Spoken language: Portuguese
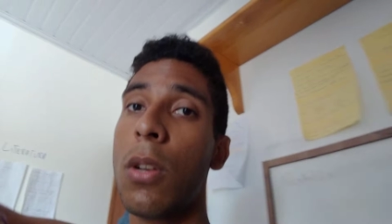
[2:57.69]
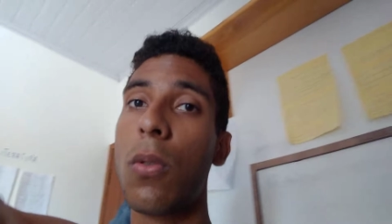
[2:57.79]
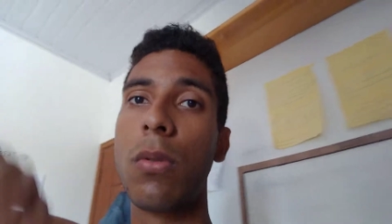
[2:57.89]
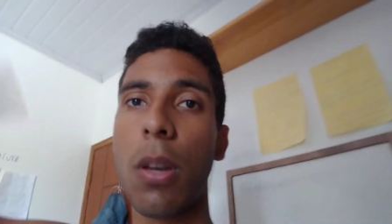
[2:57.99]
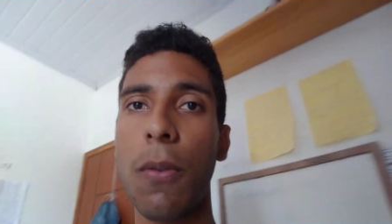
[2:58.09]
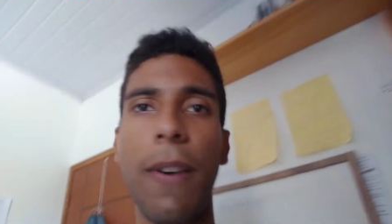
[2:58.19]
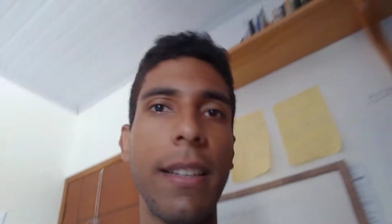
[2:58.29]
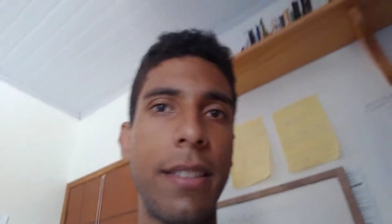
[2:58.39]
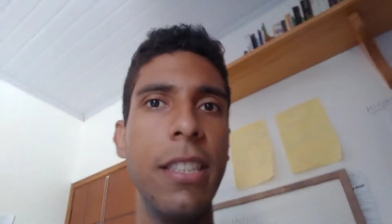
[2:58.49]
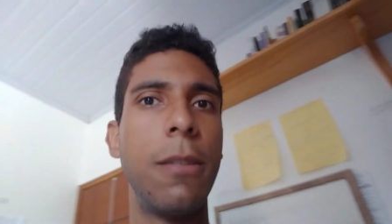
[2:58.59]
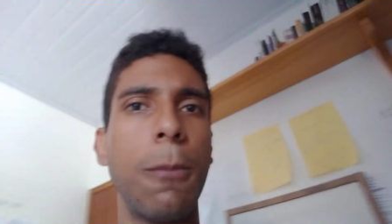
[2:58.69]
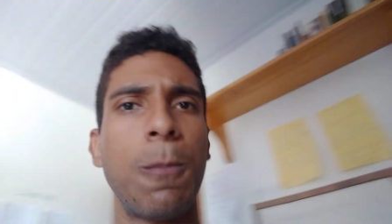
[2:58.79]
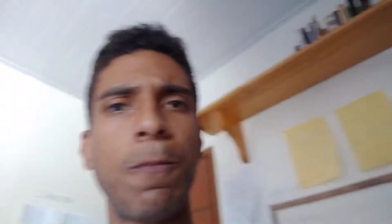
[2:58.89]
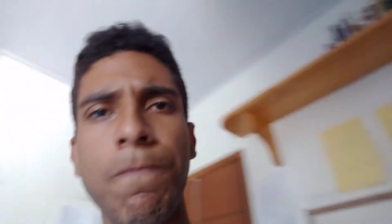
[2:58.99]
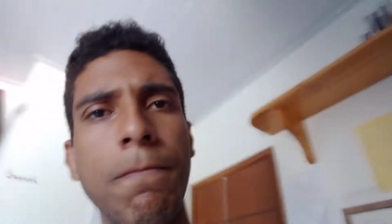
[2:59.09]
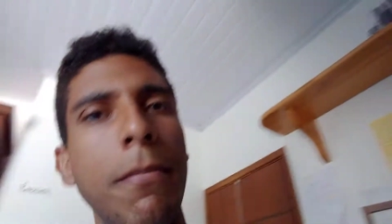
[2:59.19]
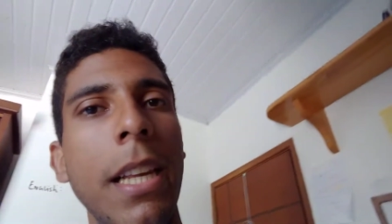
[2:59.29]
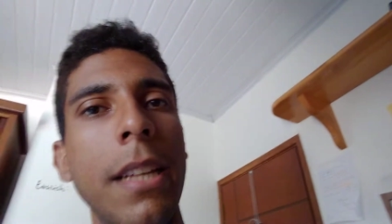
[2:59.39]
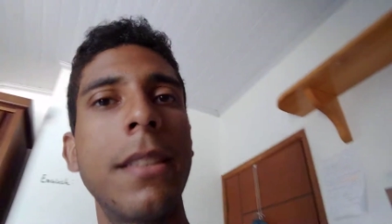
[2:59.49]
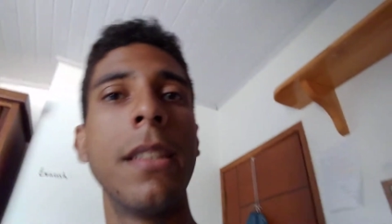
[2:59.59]
contra o fascismo,
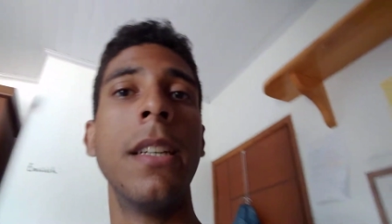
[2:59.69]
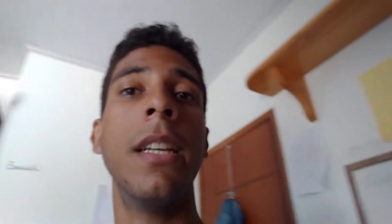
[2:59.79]
beleza?